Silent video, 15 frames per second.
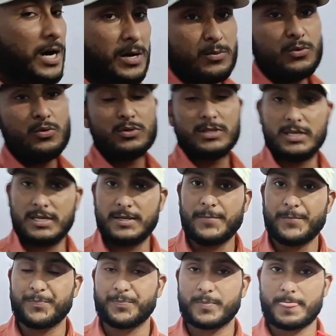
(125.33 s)
के जो हार्मोन होते
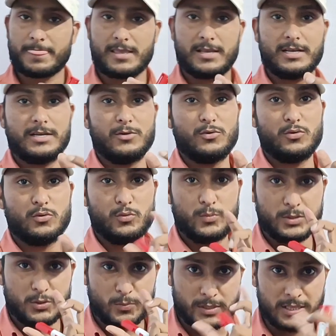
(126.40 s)
हैं
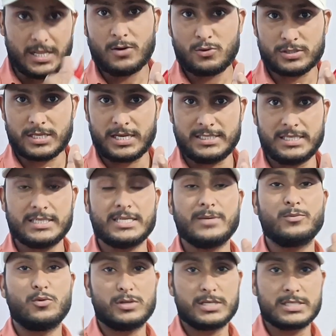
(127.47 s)
उनमें जो बदलाव होता है जैसे
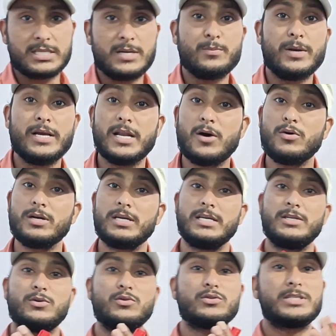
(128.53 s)
कि हम बोल सकते हैं महिलाओं
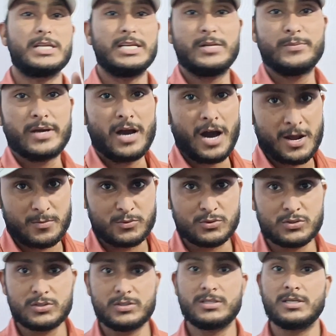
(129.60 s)
के जो शरीर में
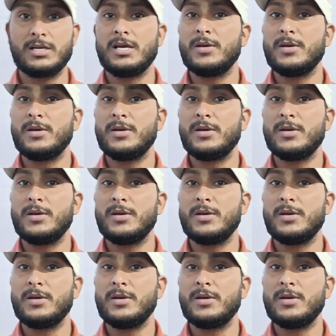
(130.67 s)
हार्मोन्स